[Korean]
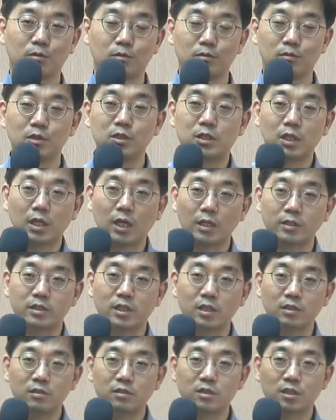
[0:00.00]
의자에
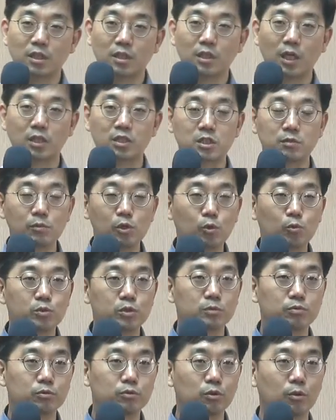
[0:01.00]
앉아있는 시간이 아침
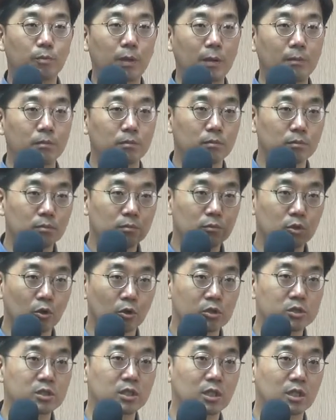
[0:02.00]
7시부터 밤
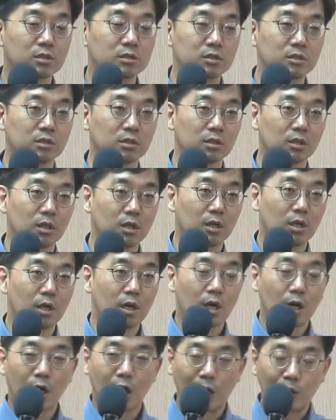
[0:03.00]
10시까지
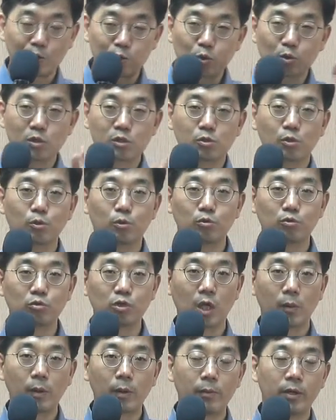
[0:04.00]
하루 종일 설교 듣고
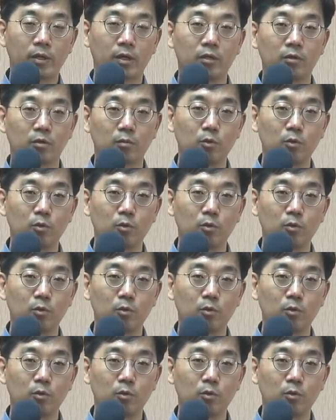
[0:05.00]
예배만 하는 거예요.